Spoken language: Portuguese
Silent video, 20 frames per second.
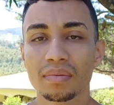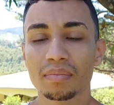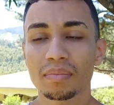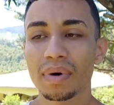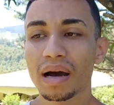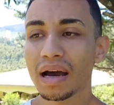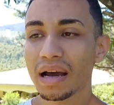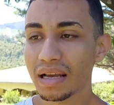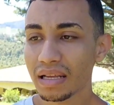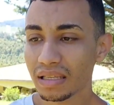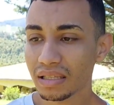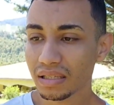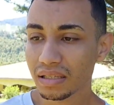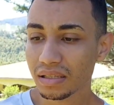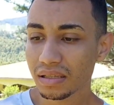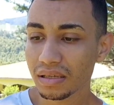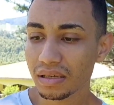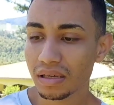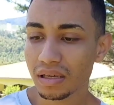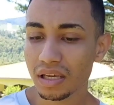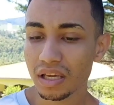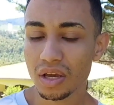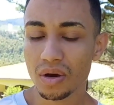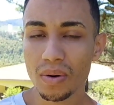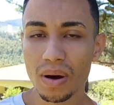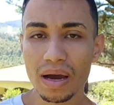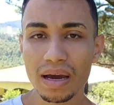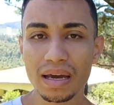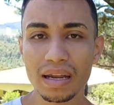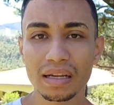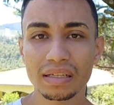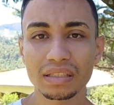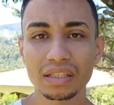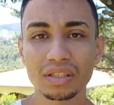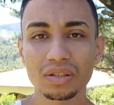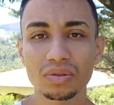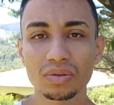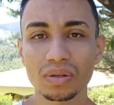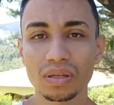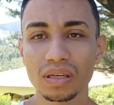Mas eu
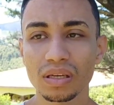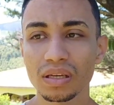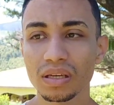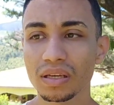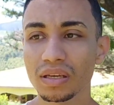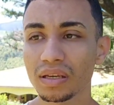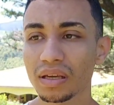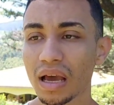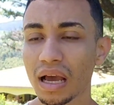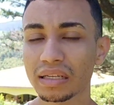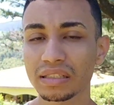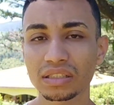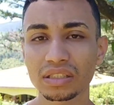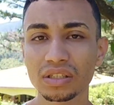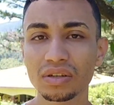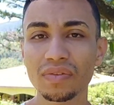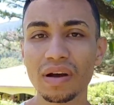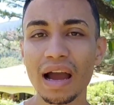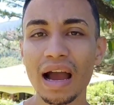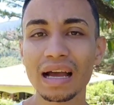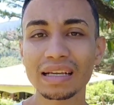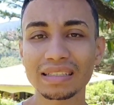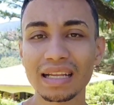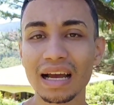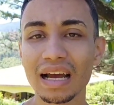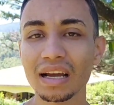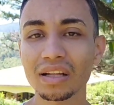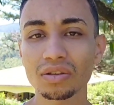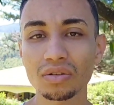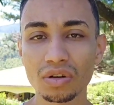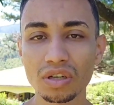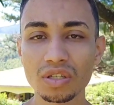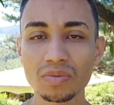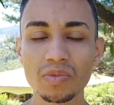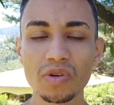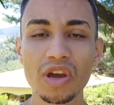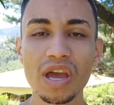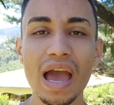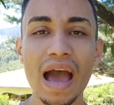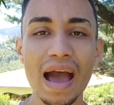acredito que a gente não vai gastar 14
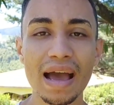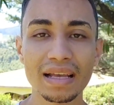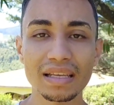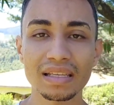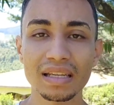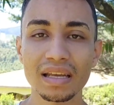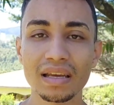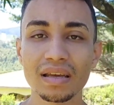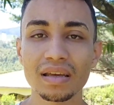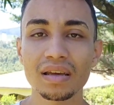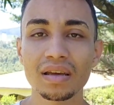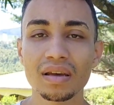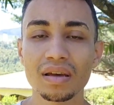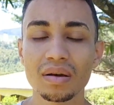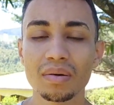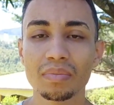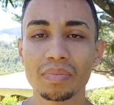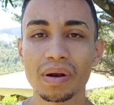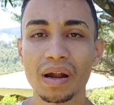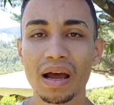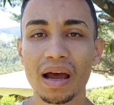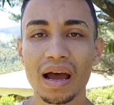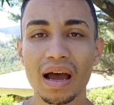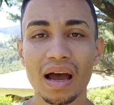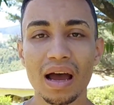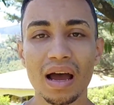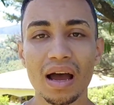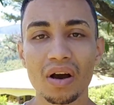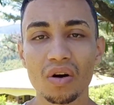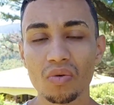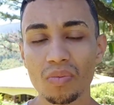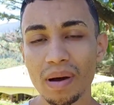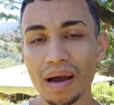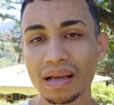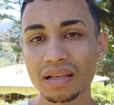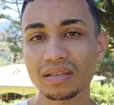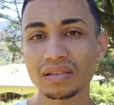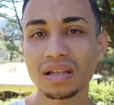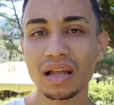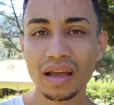mil reais, né? Para
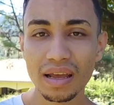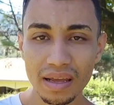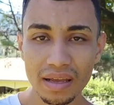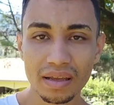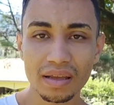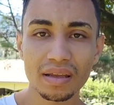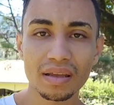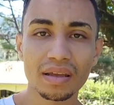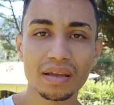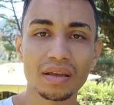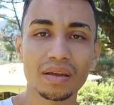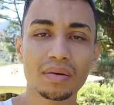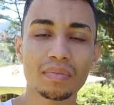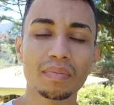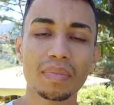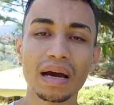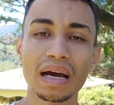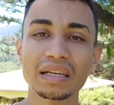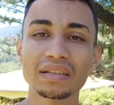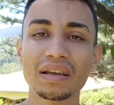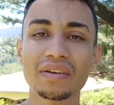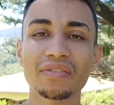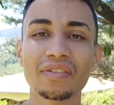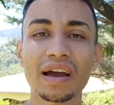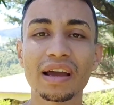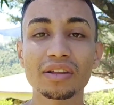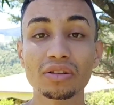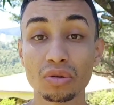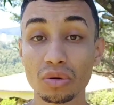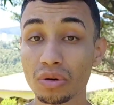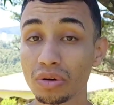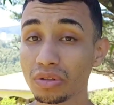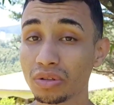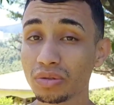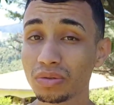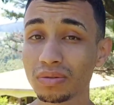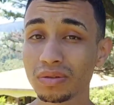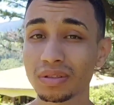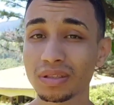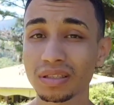arrumar isso daí mas vai ficar em torno de
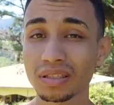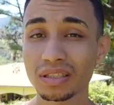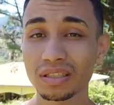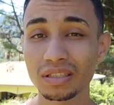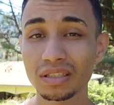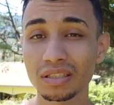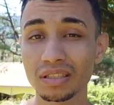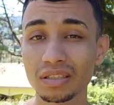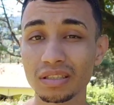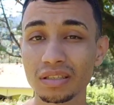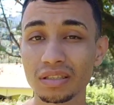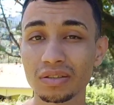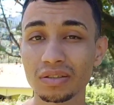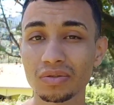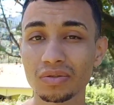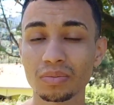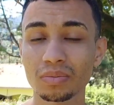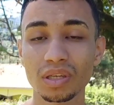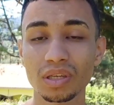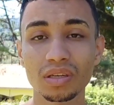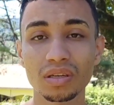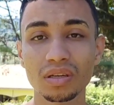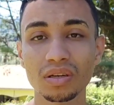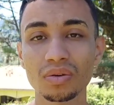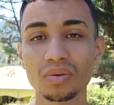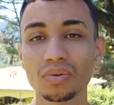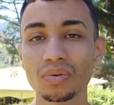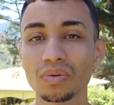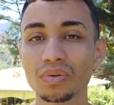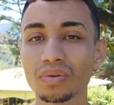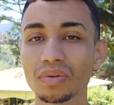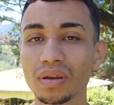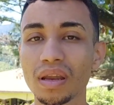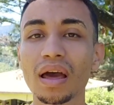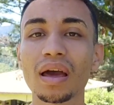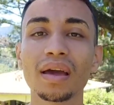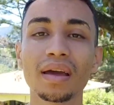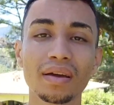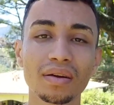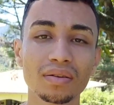uns 5 mil,
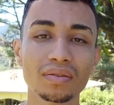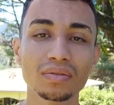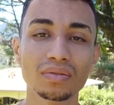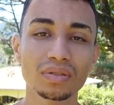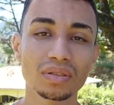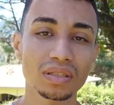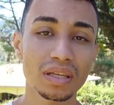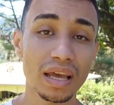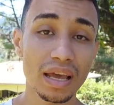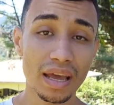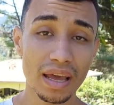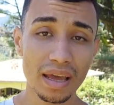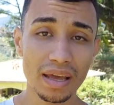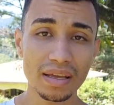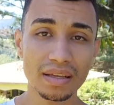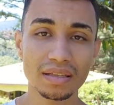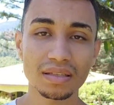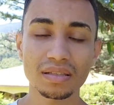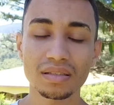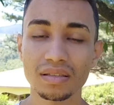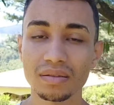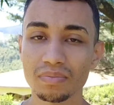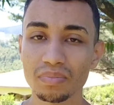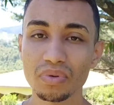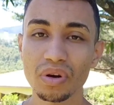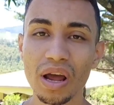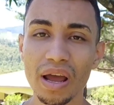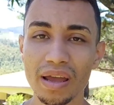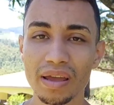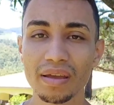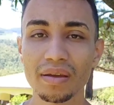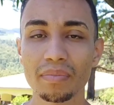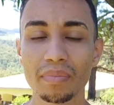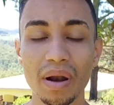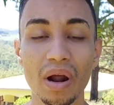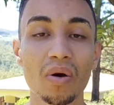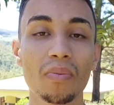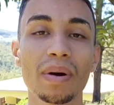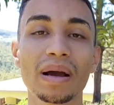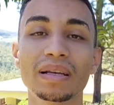né? 6, por aí,
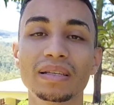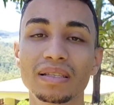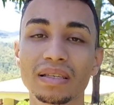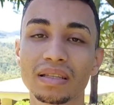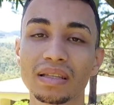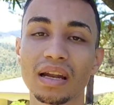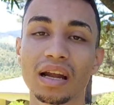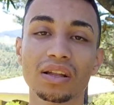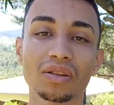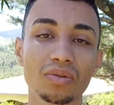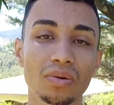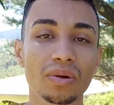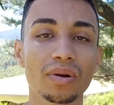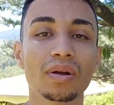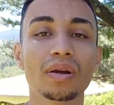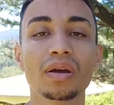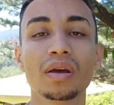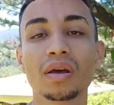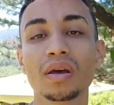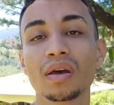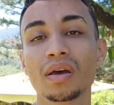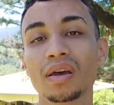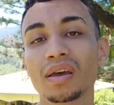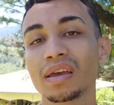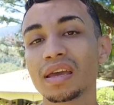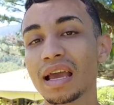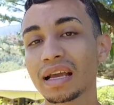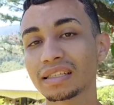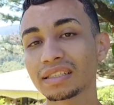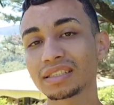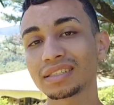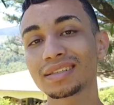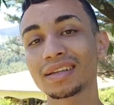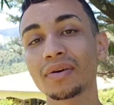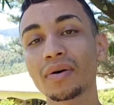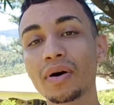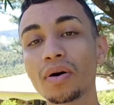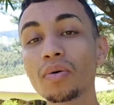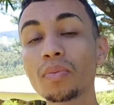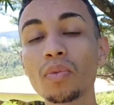para arrumar esse trator. E a gente
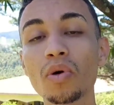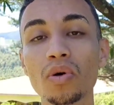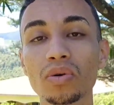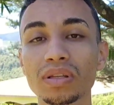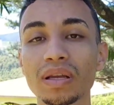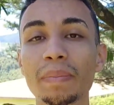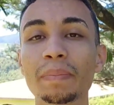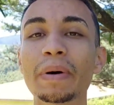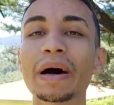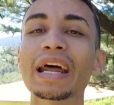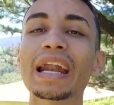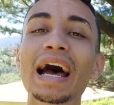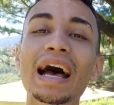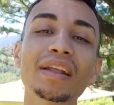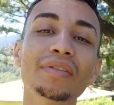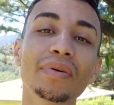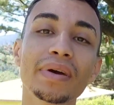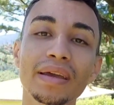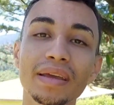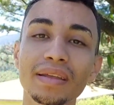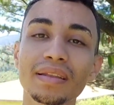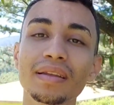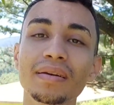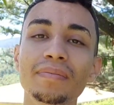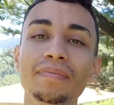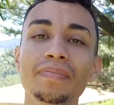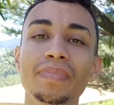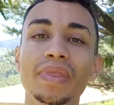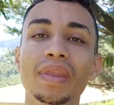não arrumou, tá parado ainda,